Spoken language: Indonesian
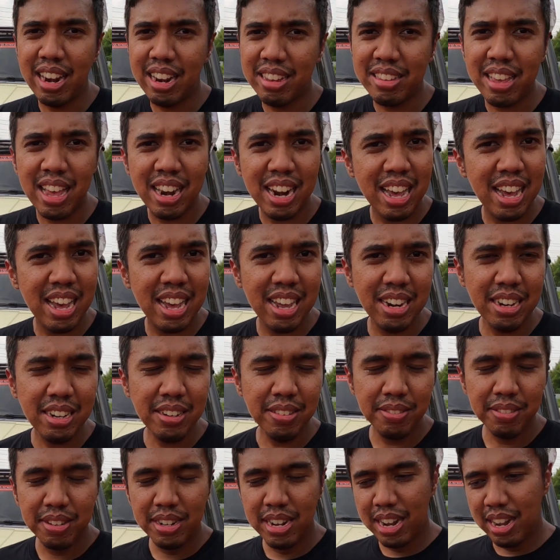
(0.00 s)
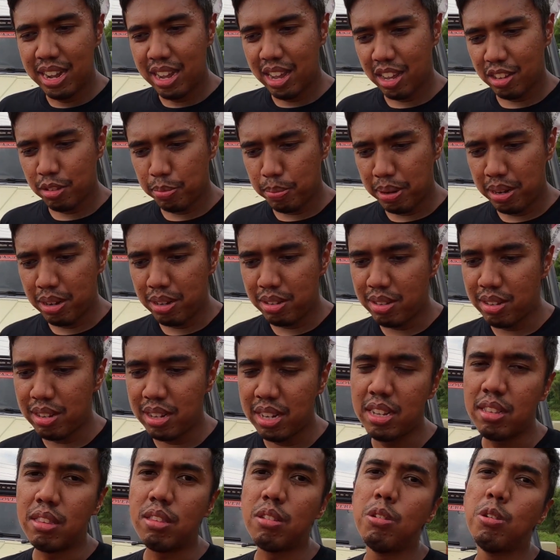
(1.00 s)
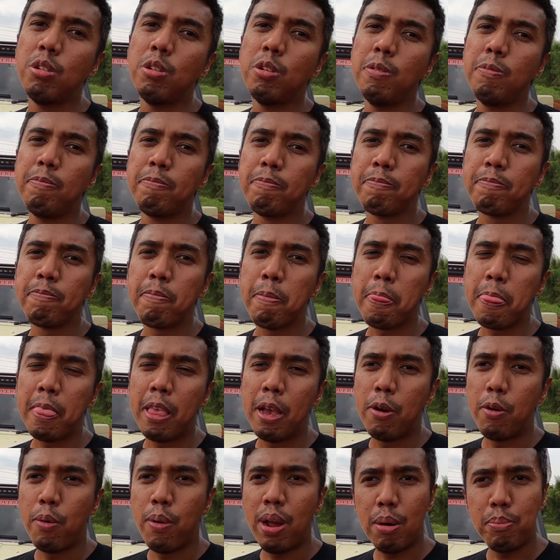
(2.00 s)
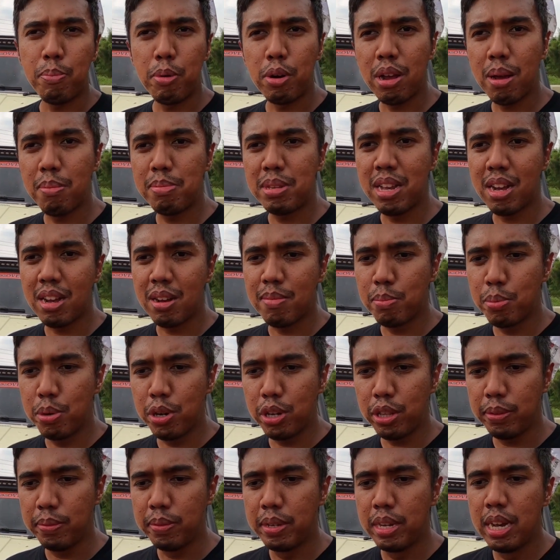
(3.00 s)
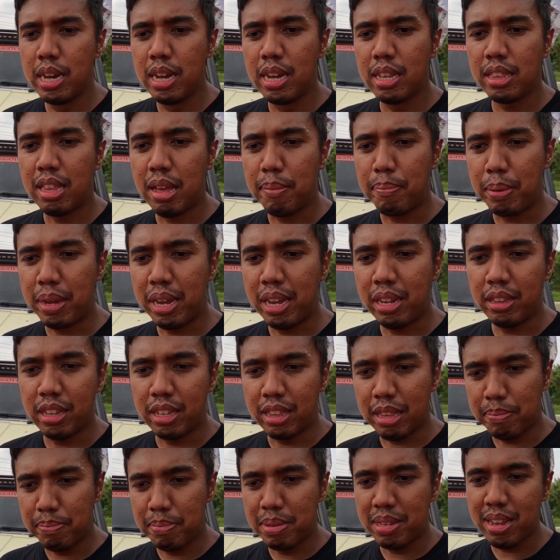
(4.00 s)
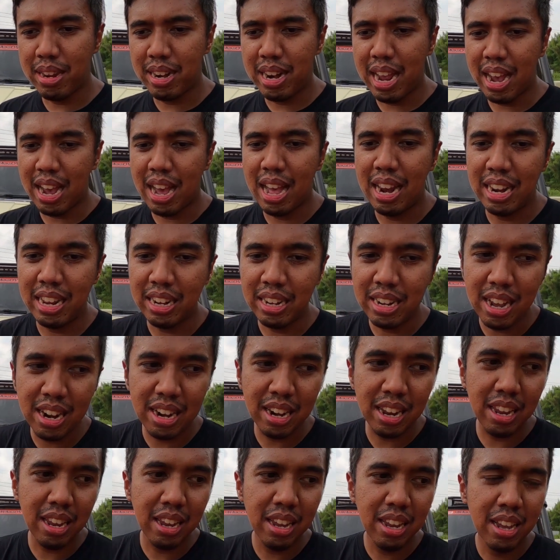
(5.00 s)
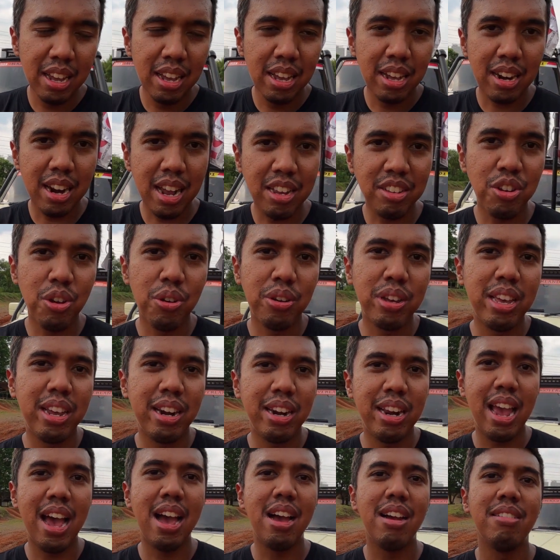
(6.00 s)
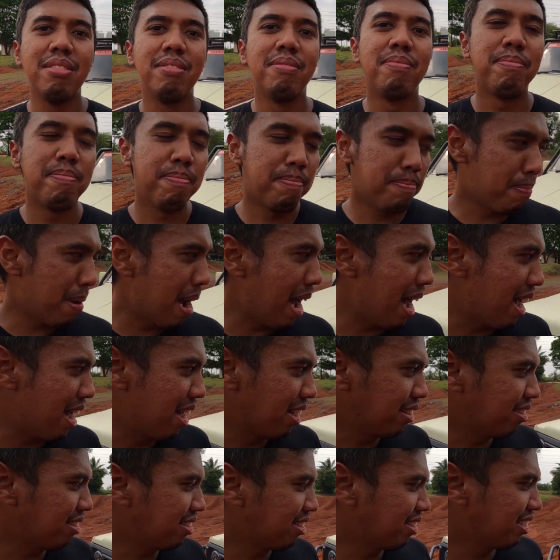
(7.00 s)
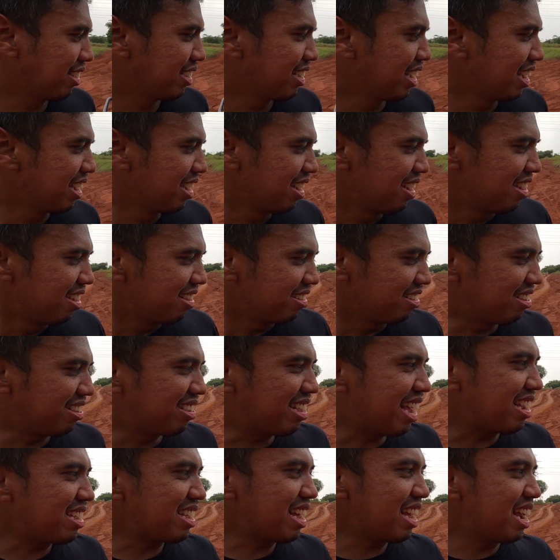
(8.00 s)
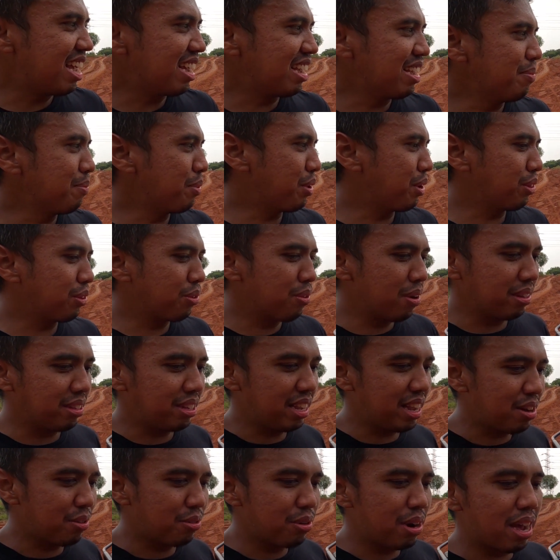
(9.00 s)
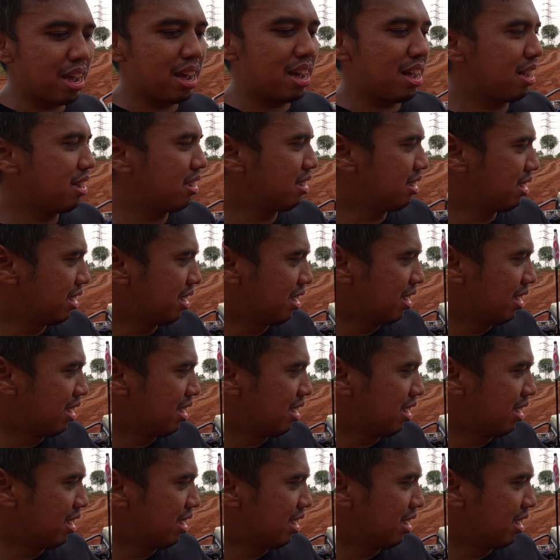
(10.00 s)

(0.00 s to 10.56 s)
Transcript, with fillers: jalan-jalan ekspedisi gitu walaupun nggak bisa ngebut tapi tetap bisa diakalin dari rasio gear yang pas sisanya lagi menurut gue sih ya udah